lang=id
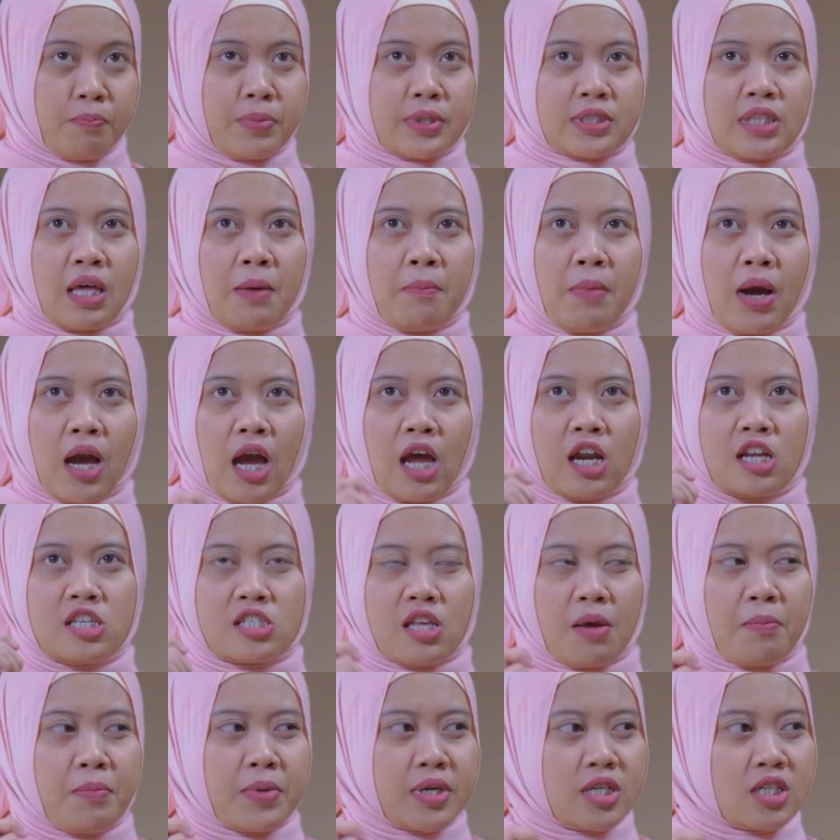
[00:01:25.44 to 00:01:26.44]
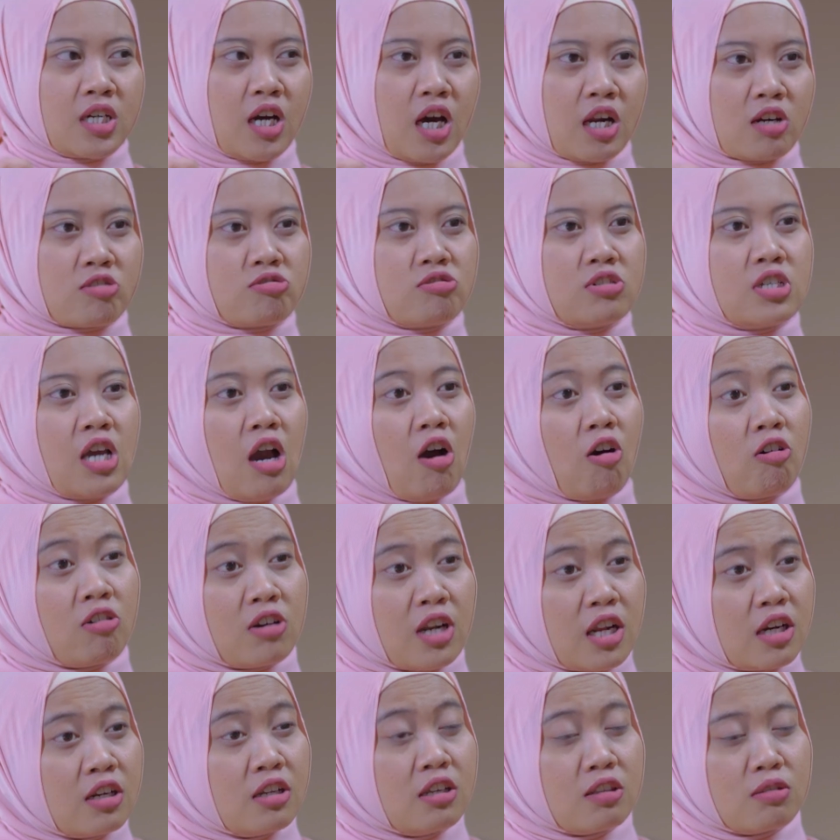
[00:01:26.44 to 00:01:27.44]
Pertama kali saya mendengar kuliah
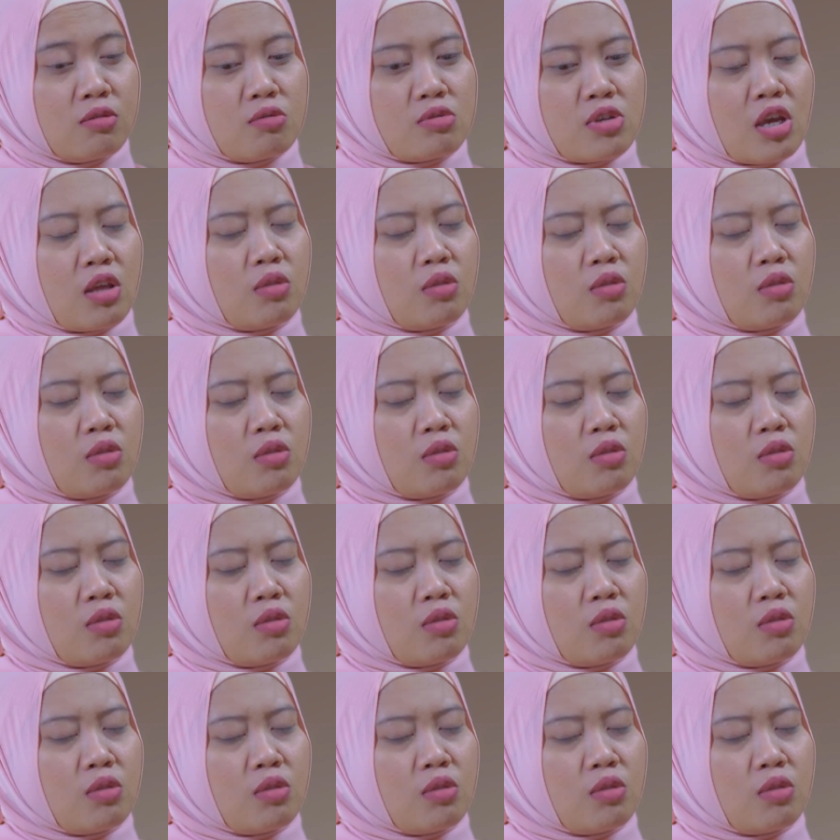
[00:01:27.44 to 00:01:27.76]
online itu,